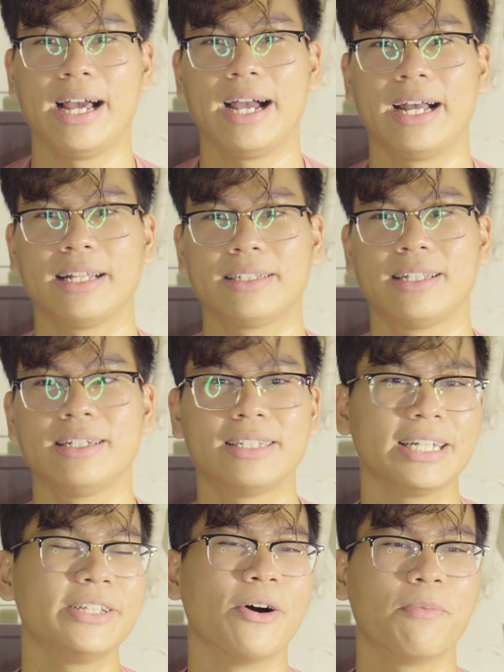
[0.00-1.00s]
là tin
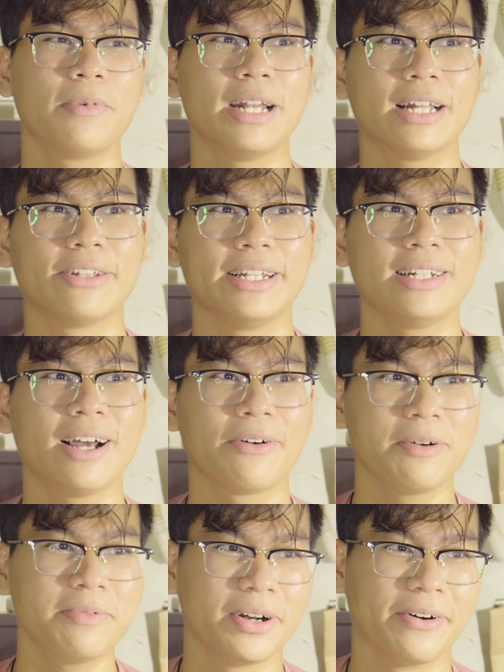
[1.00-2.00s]
tuyển dụng đã tuyển lâu
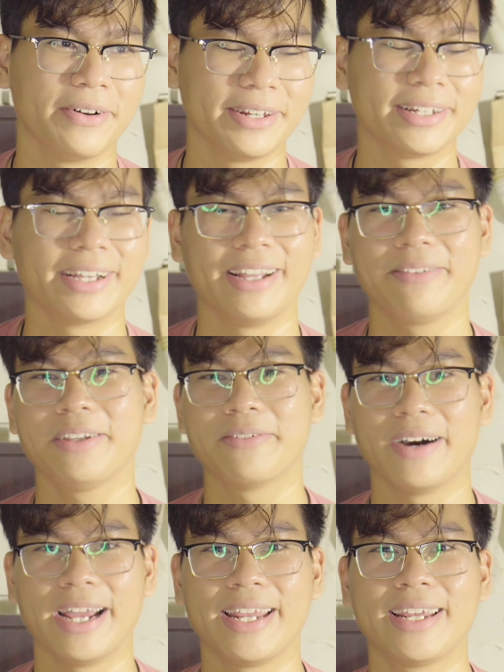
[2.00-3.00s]
lắm rồi, giống
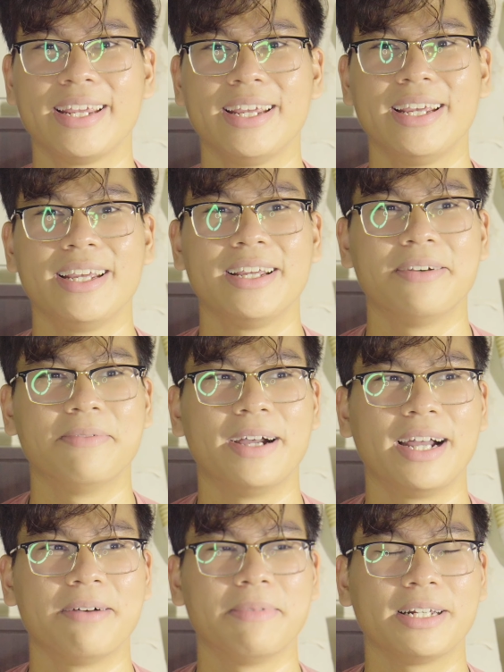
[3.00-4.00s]
như vậy.
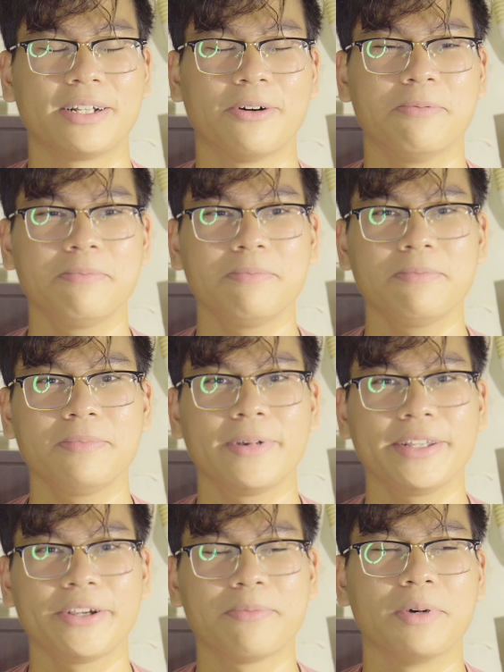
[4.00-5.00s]
Mà mình cũng
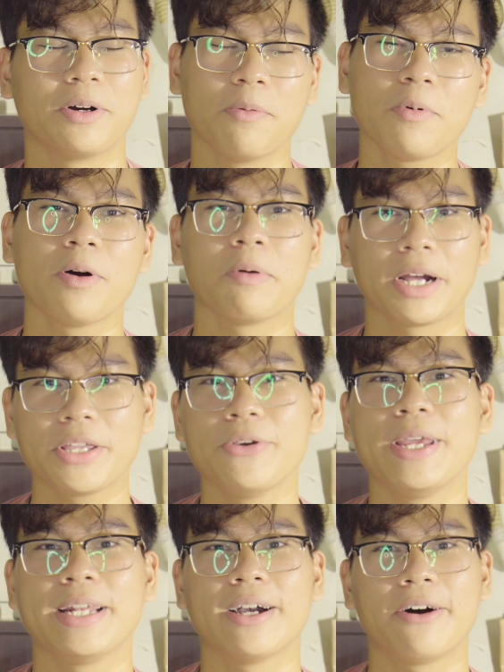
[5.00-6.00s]
nói chung là cũng có một cái
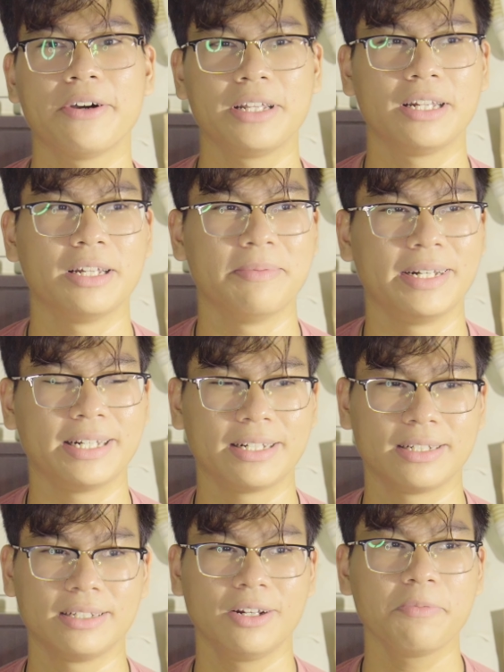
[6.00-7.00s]
duyên thôi. Thì
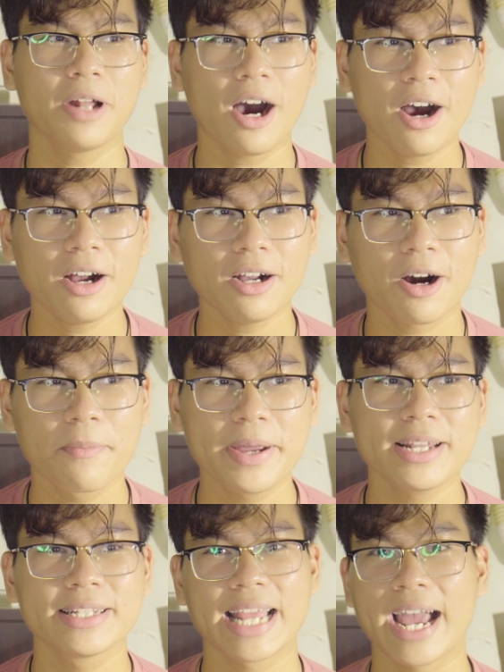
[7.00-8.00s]
mình lúc đó không
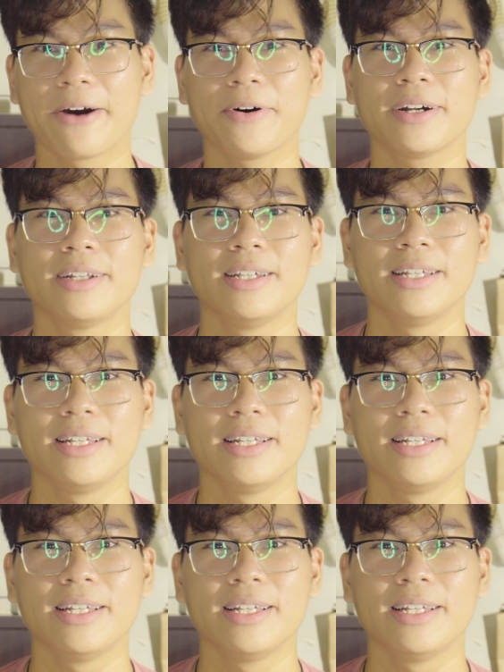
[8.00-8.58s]
biết sao á,